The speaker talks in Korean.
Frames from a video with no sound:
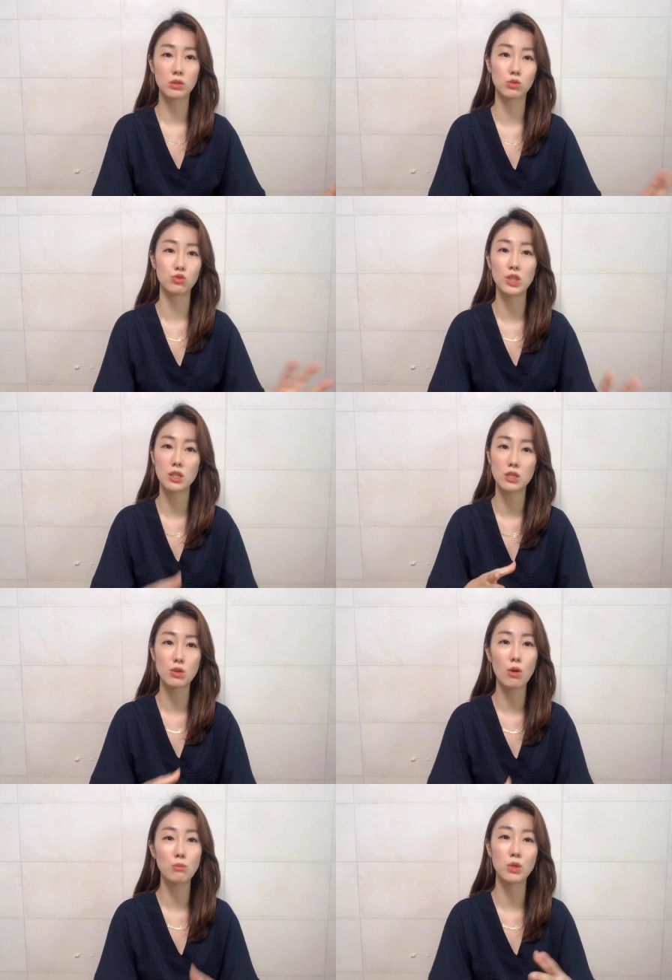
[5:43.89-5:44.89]
그
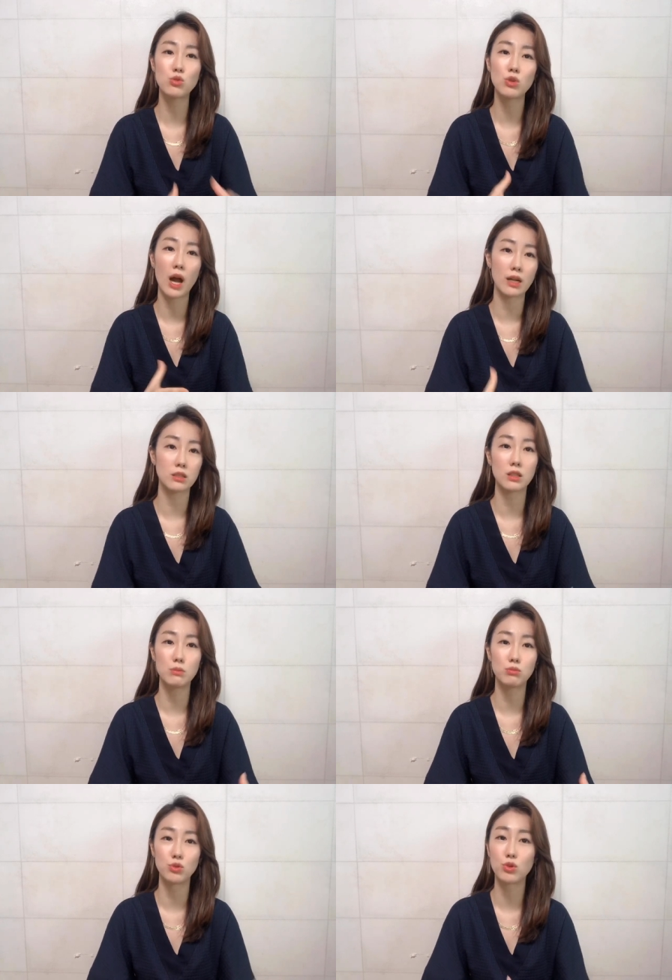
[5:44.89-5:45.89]
중간에서 미중
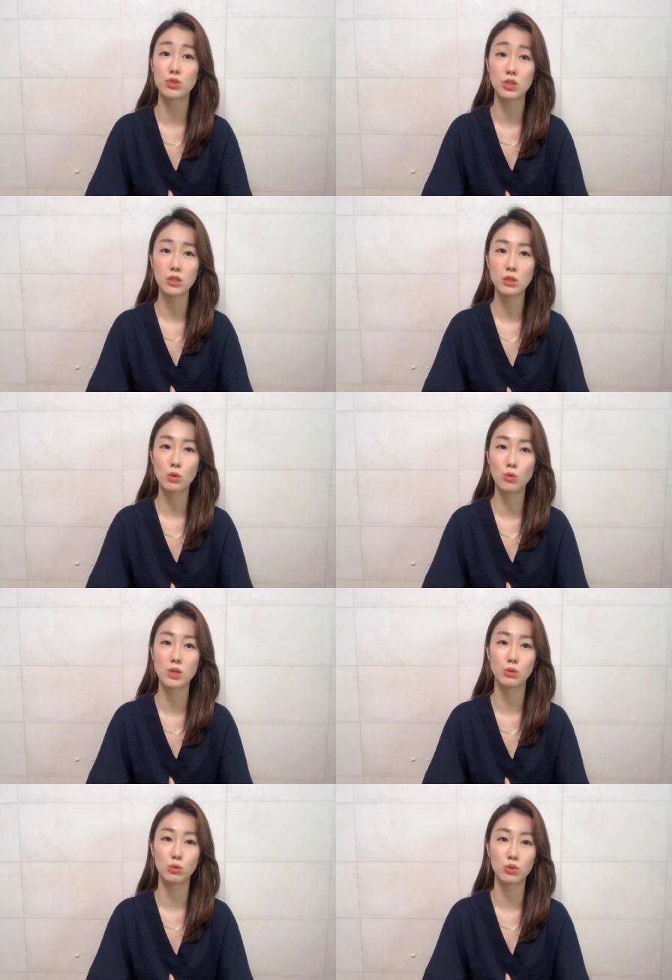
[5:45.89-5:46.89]
갈등이 불거질
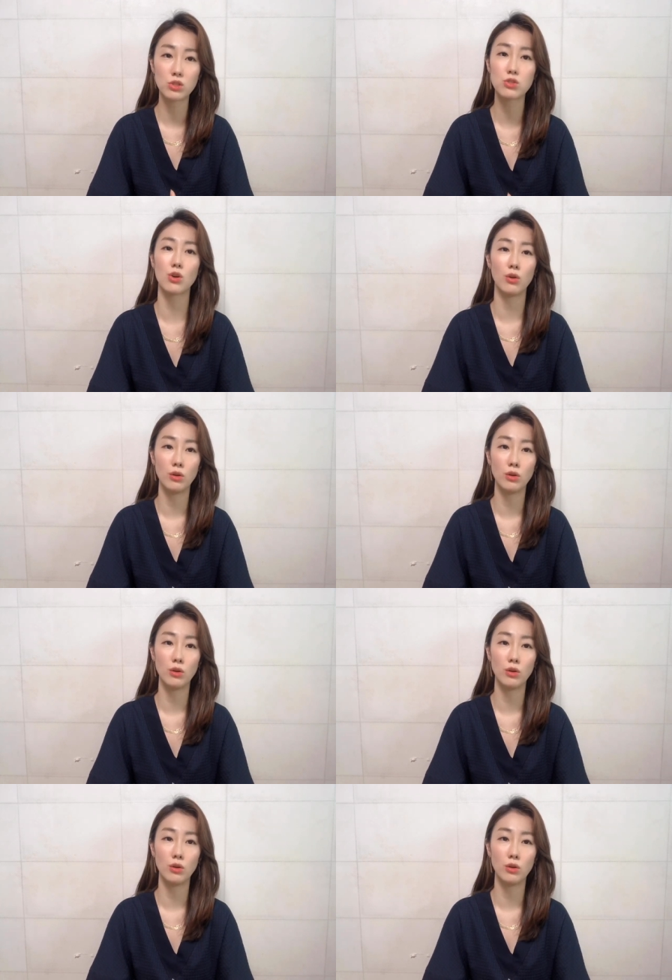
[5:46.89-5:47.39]
공산도 크죠.